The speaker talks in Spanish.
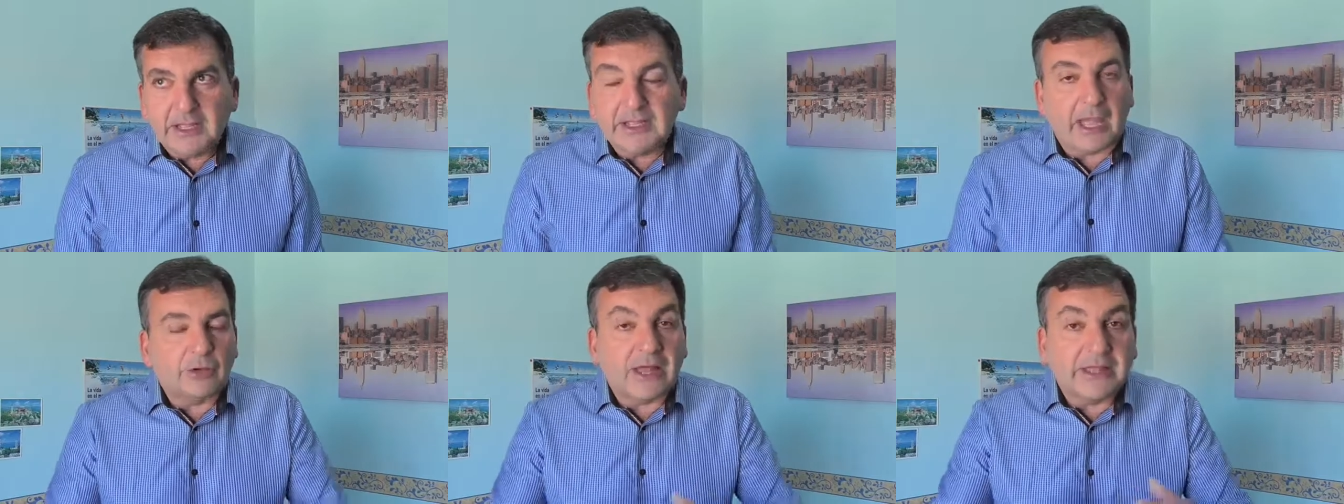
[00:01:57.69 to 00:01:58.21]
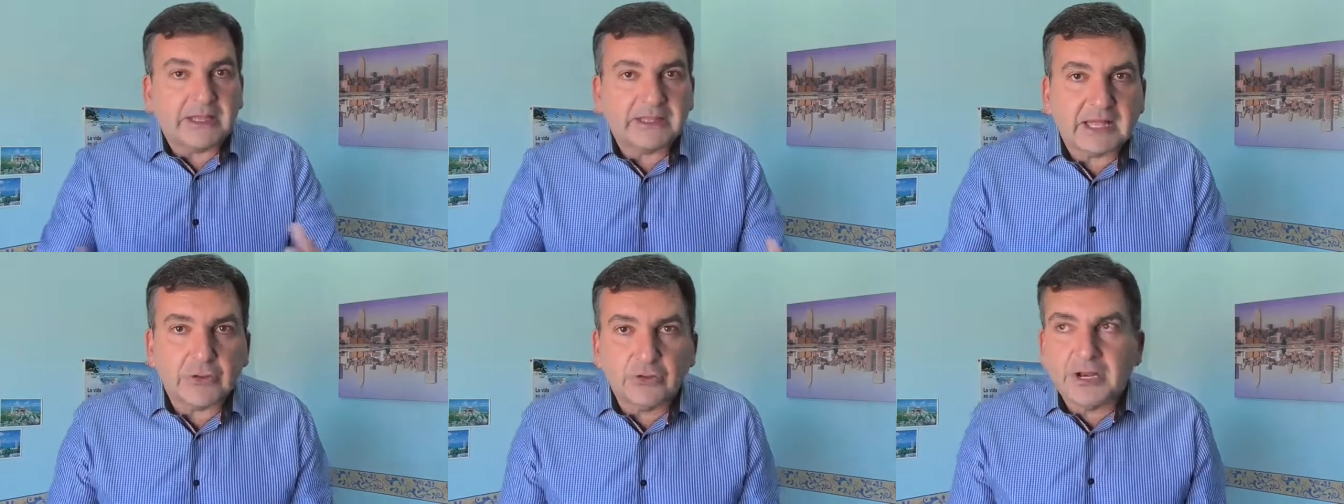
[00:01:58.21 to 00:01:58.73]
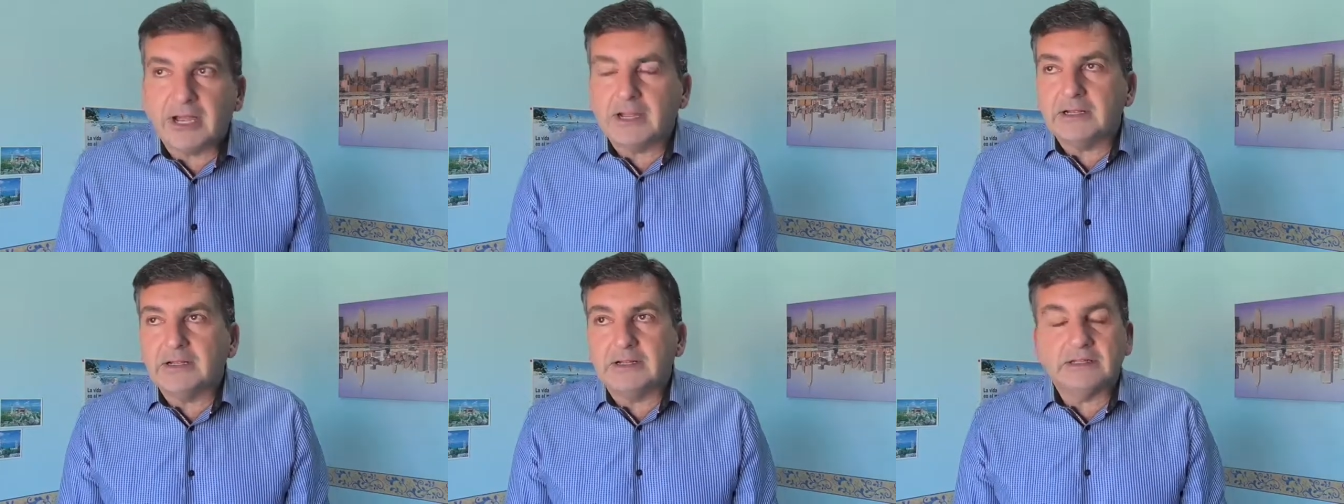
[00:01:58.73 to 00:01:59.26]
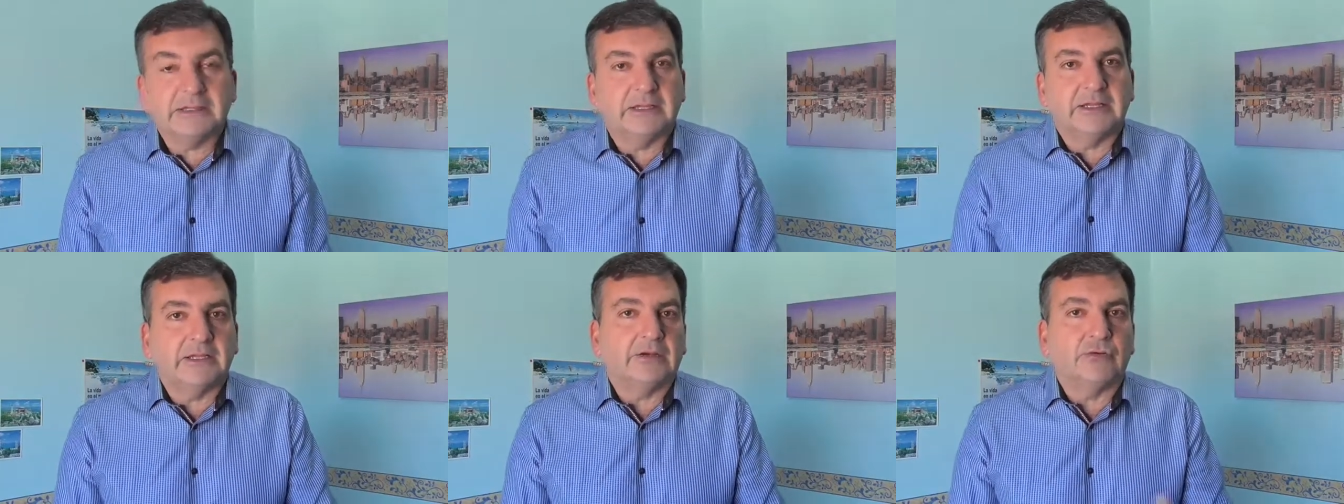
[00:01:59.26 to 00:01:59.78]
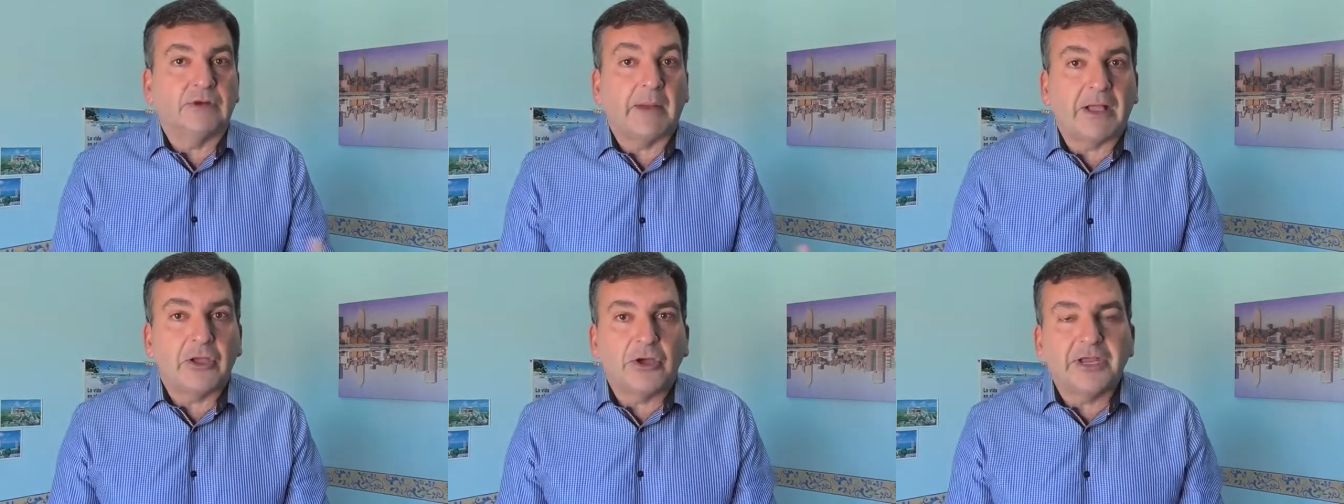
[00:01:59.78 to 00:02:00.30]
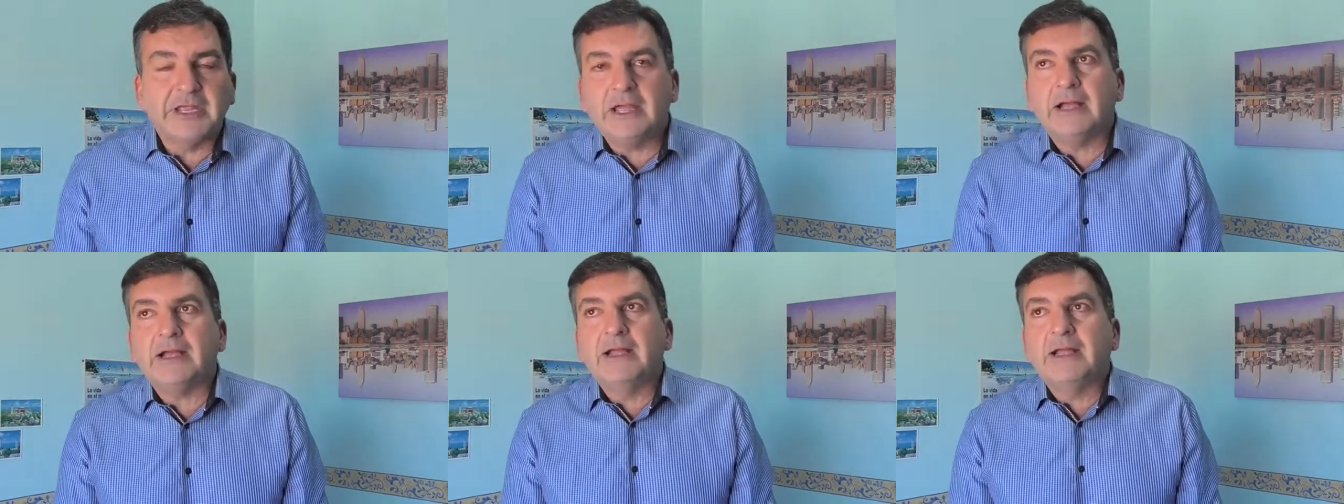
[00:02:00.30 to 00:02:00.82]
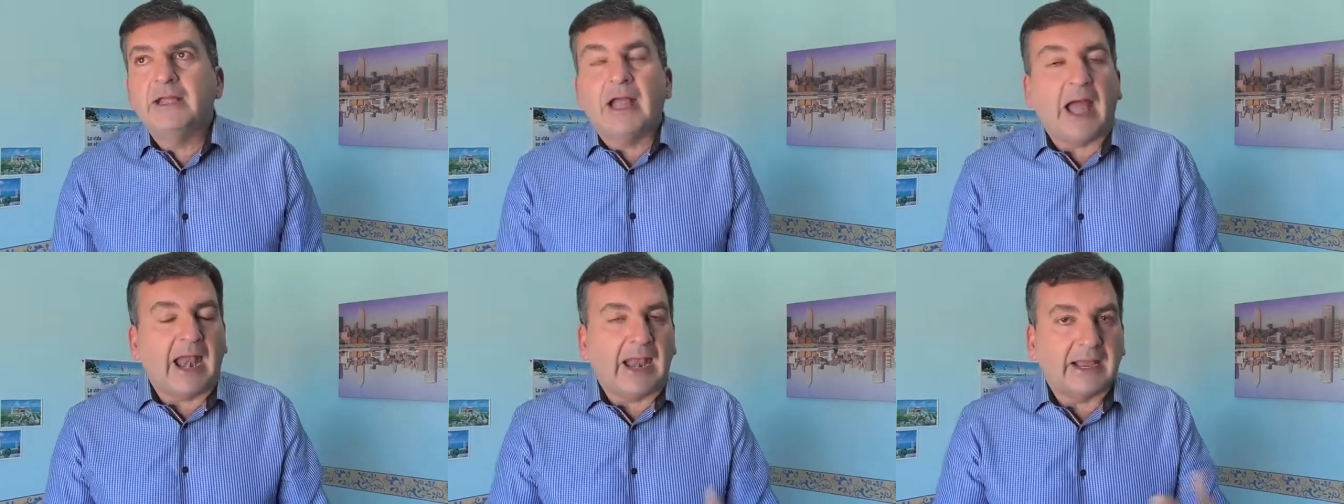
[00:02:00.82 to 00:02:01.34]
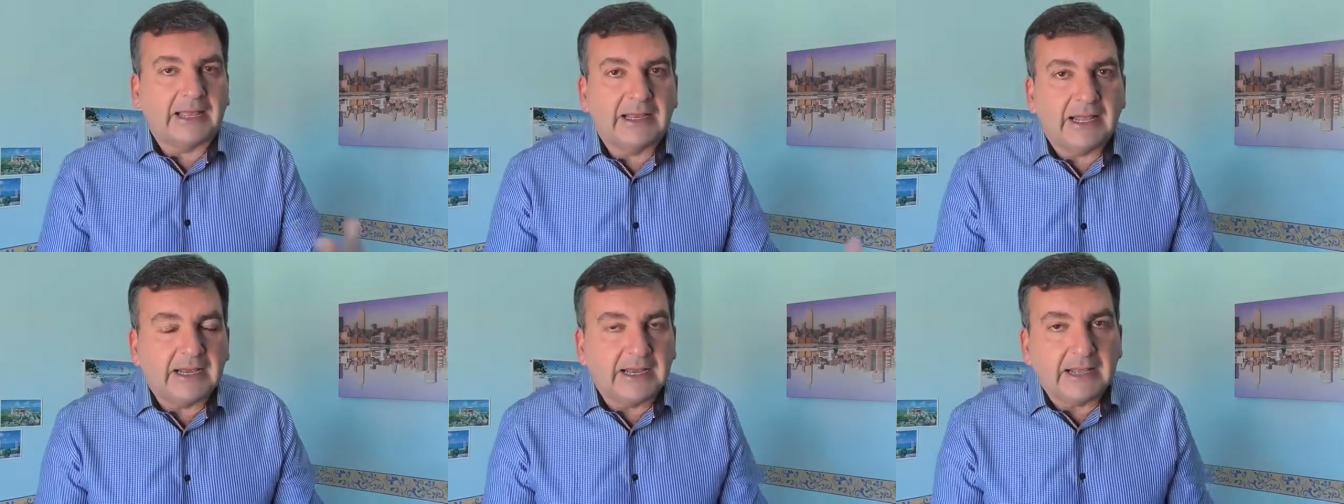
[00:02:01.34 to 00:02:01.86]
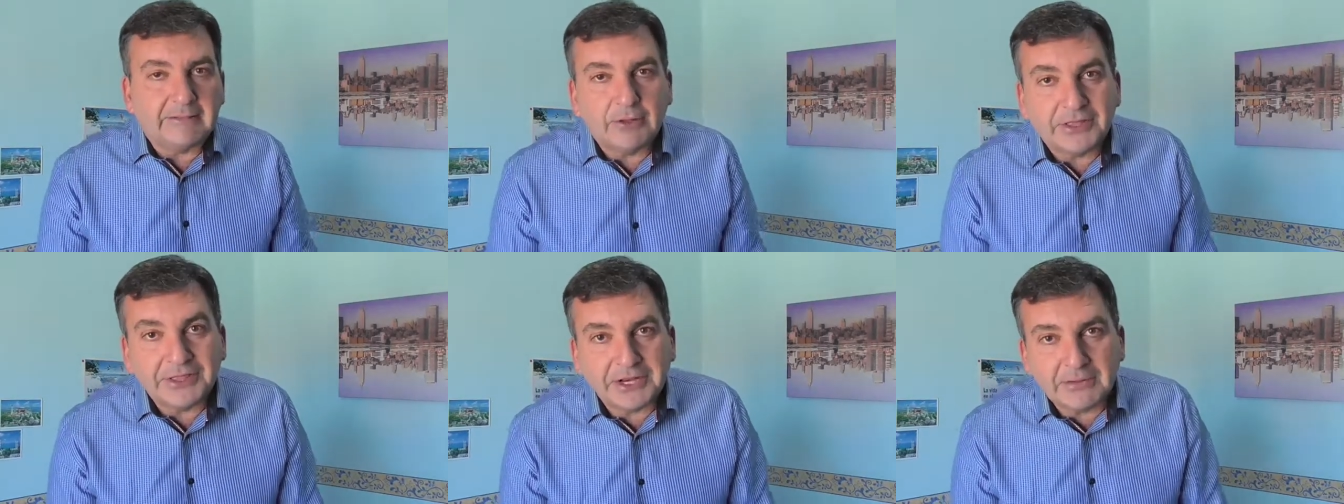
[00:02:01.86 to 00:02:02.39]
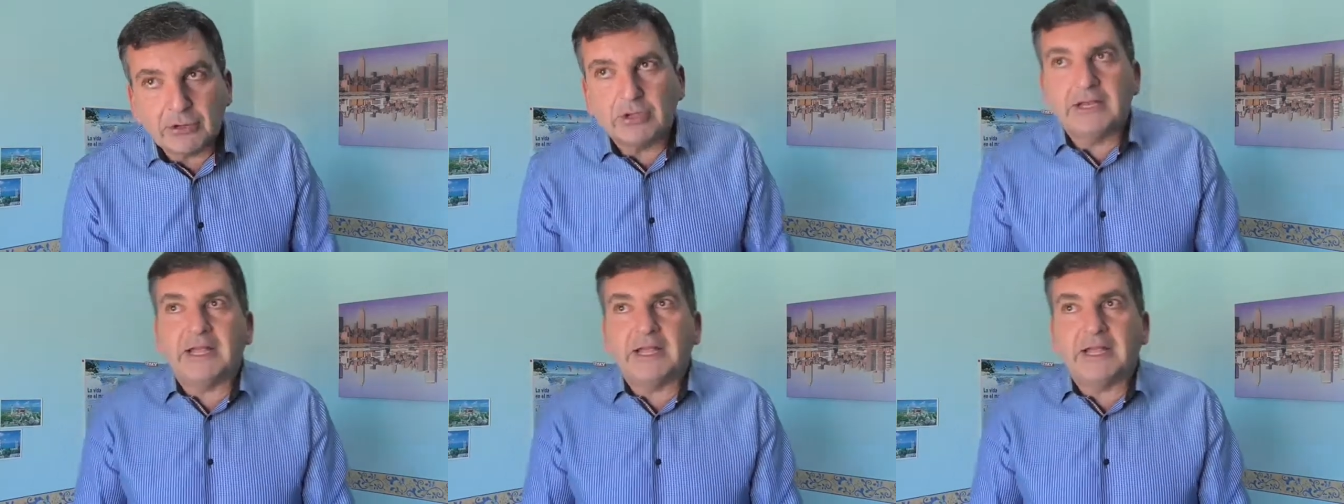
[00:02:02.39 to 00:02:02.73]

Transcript: Y hay una dictadura de una mayoría a la que le han lavado el cerebro